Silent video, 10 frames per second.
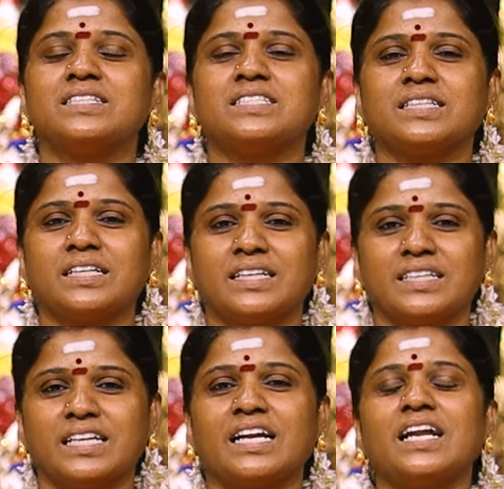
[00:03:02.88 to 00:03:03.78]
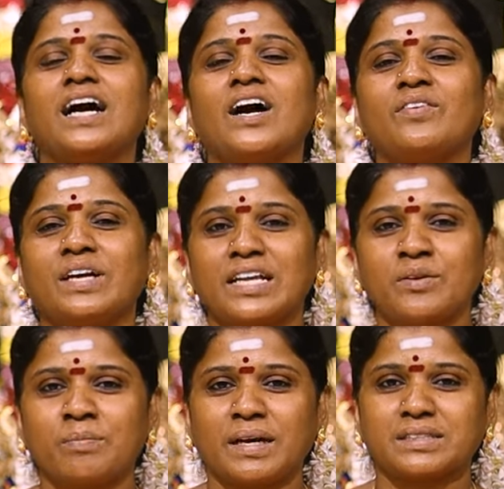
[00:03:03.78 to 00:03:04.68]
நெறிஞ்சு எல்லா
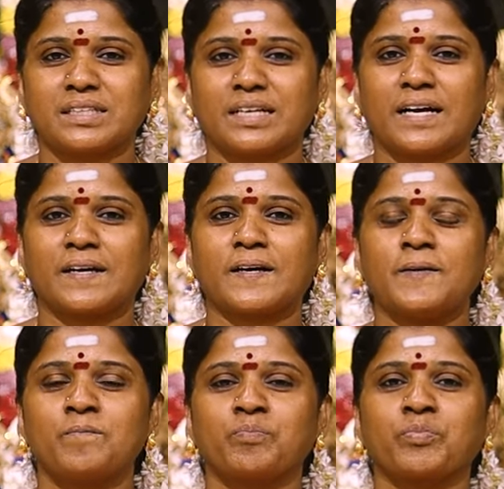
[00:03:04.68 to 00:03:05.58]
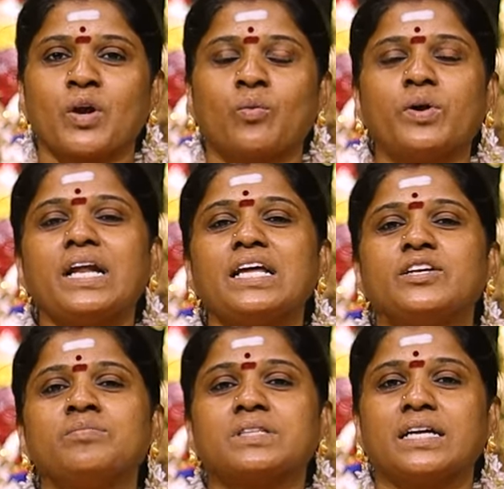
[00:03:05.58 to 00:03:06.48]
வேலையும் பார்த்துருக்காங்க
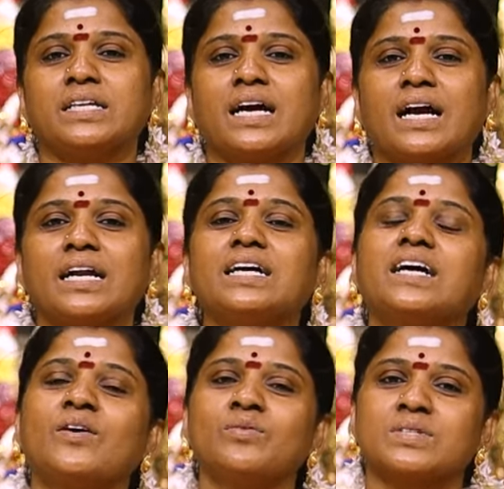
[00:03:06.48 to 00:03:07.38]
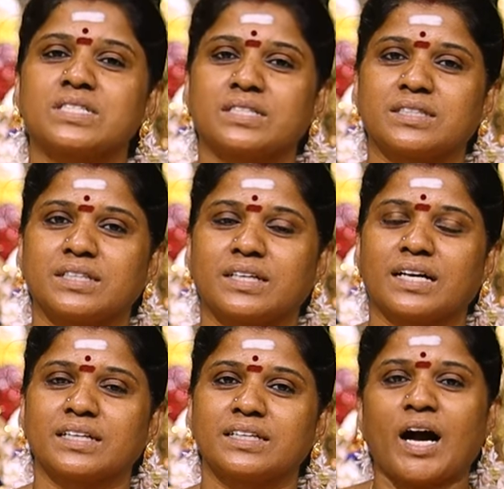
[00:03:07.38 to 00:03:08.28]
உடலையும் தன்னை அழகாவும்
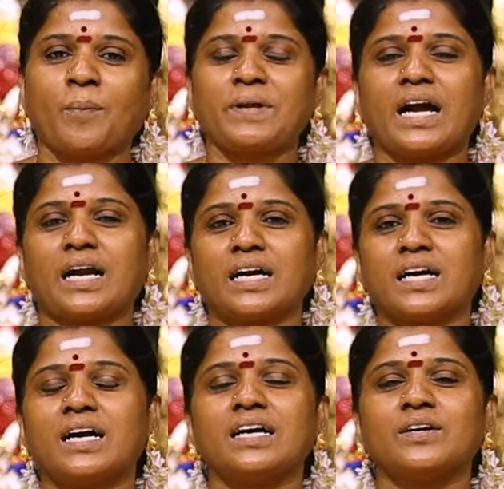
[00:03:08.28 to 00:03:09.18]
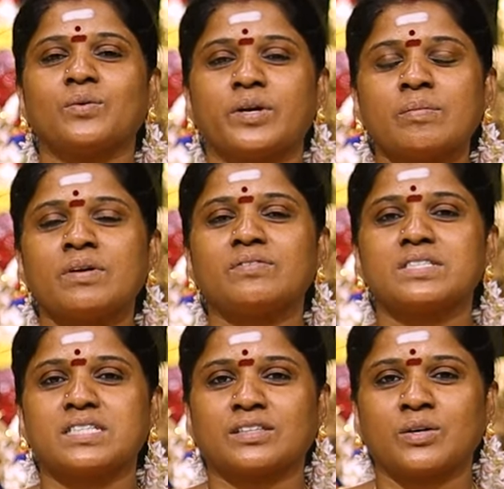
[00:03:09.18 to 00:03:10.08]
வச்சிருந்திருக்காங்க அப்படி அழகா உடம்ப
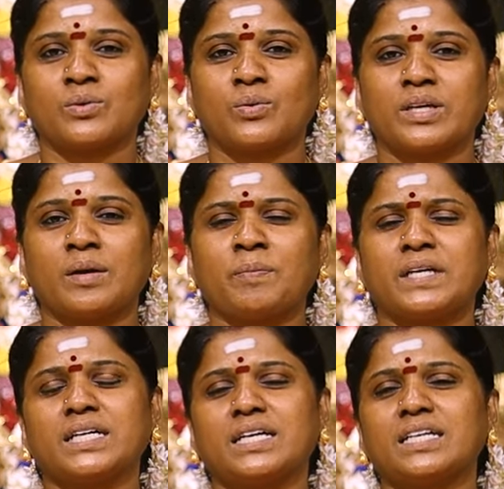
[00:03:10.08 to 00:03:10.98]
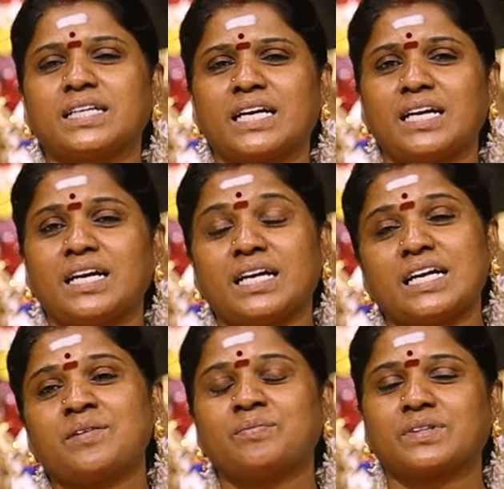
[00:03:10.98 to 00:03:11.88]
வச்சிருக்கக்கூடிய
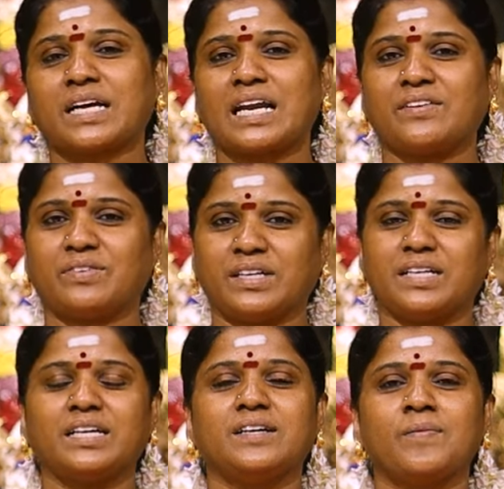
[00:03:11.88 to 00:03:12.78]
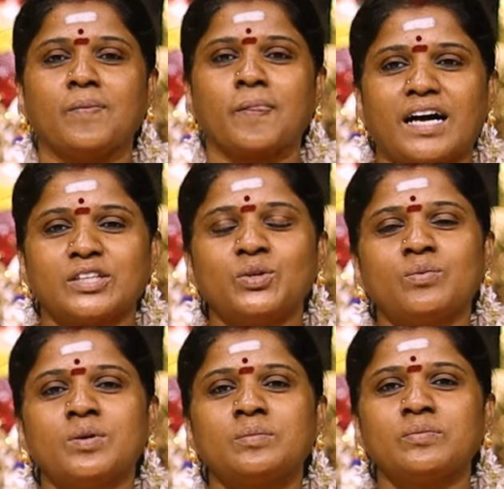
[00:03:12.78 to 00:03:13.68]
பெண்களுக்கெல்லாம் தலைவி நீ
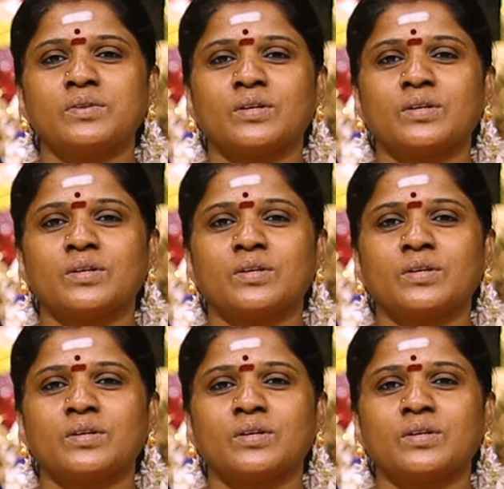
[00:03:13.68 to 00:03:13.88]
அதுவும்